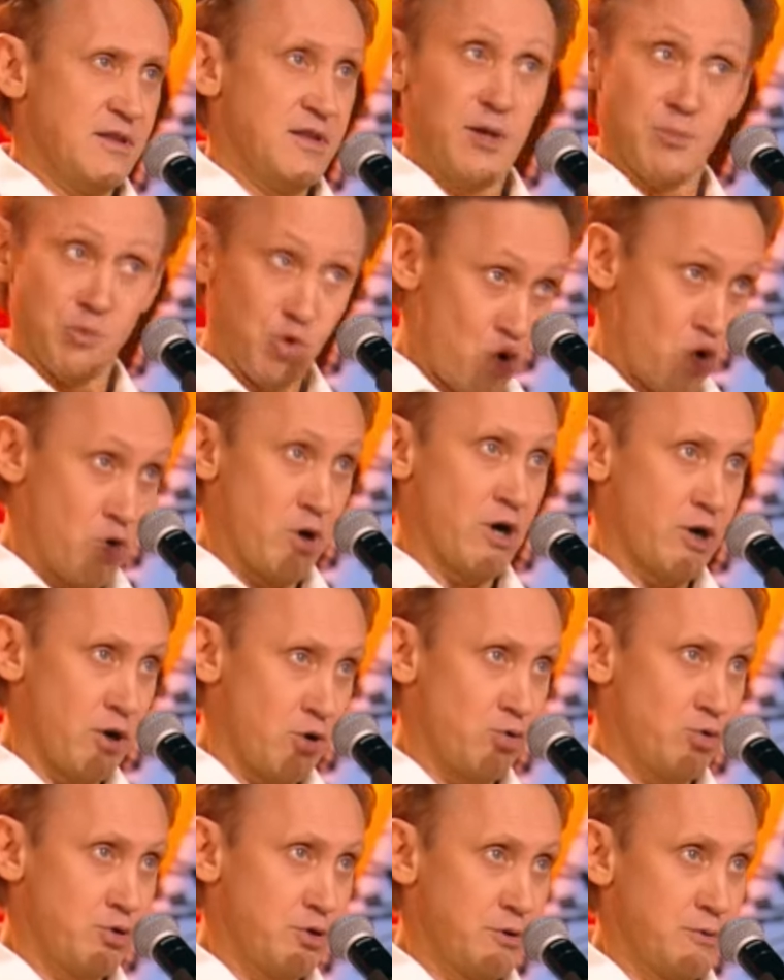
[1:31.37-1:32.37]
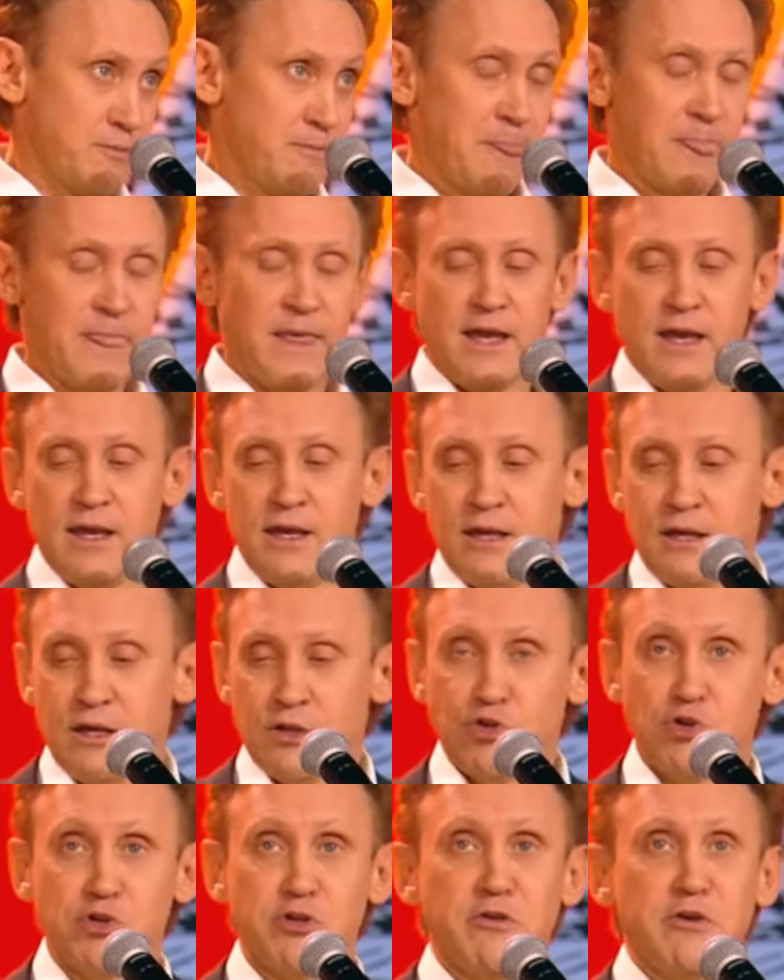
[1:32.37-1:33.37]
намного короче.
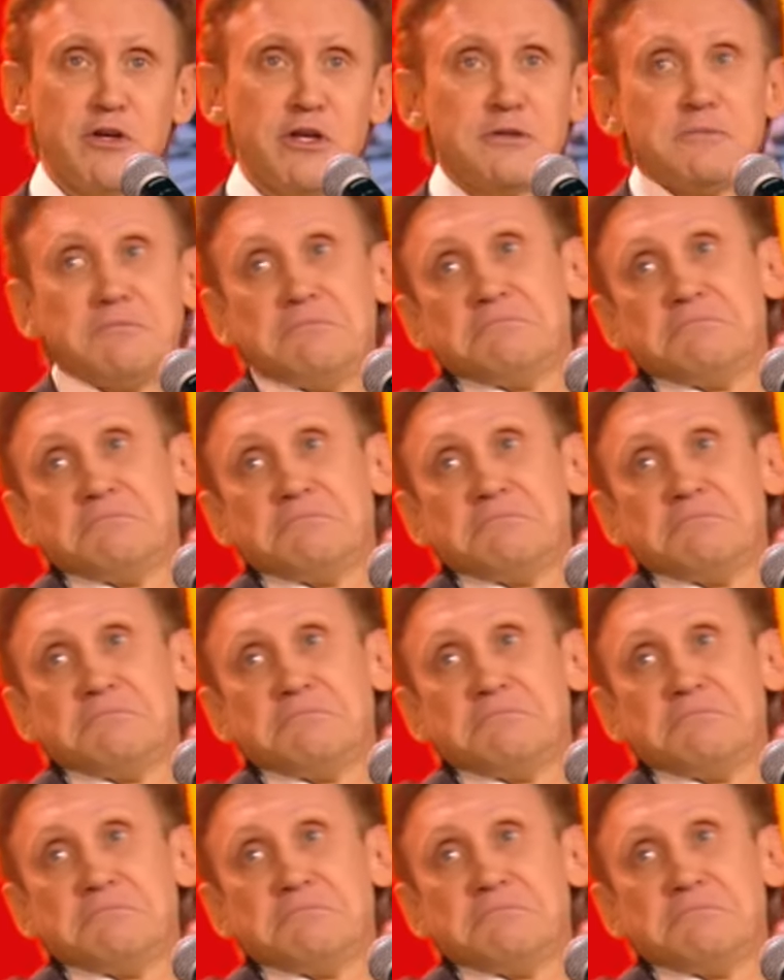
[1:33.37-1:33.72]
Тот говорит,